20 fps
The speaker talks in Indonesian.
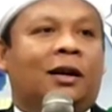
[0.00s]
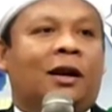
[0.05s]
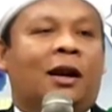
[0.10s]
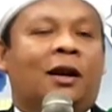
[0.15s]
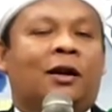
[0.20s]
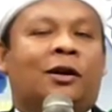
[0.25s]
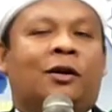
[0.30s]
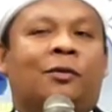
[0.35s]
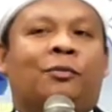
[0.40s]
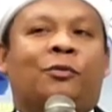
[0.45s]

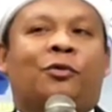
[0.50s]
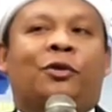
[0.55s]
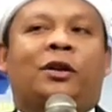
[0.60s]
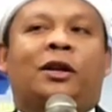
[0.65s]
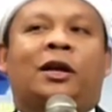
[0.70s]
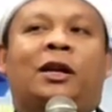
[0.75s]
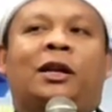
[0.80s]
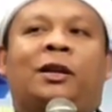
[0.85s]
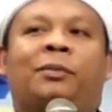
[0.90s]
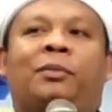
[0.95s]
Dan
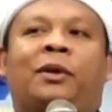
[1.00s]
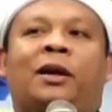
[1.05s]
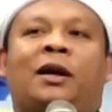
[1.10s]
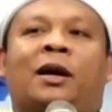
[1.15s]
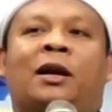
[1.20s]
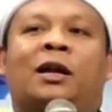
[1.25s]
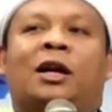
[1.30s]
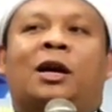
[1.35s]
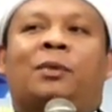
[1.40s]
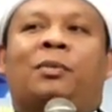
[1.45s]
kemudian
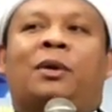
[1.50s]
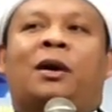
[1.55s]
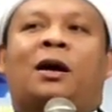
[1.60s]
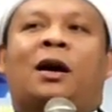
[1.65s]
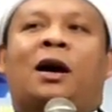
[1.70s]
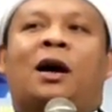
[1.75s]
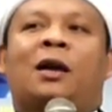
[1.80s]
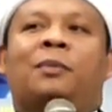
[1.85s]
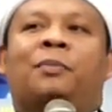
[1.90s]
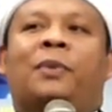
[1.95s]
diberikan
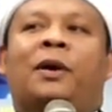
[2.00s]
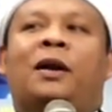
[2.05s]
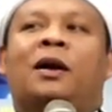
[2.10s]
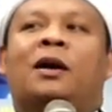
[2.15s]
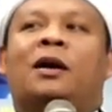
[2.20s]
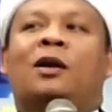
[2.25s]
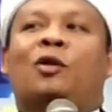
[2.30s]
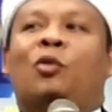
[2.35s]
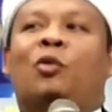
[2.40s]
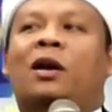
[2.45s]
keberkahan
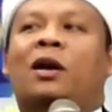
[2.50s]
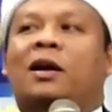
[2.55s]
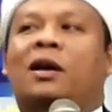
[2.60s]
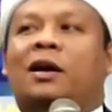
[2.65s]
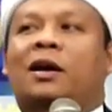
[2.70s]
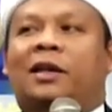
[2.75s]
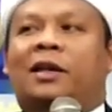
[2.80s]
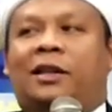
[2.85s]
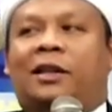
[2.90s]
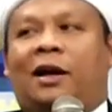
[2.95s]
pada
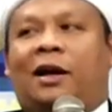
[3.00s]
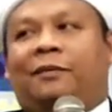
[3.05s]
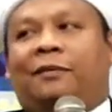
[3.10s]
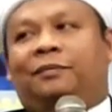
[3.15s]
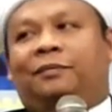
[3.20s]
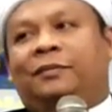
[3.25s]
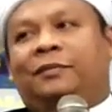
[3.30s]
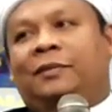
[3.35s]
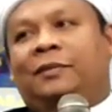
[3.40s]
keluarga kita.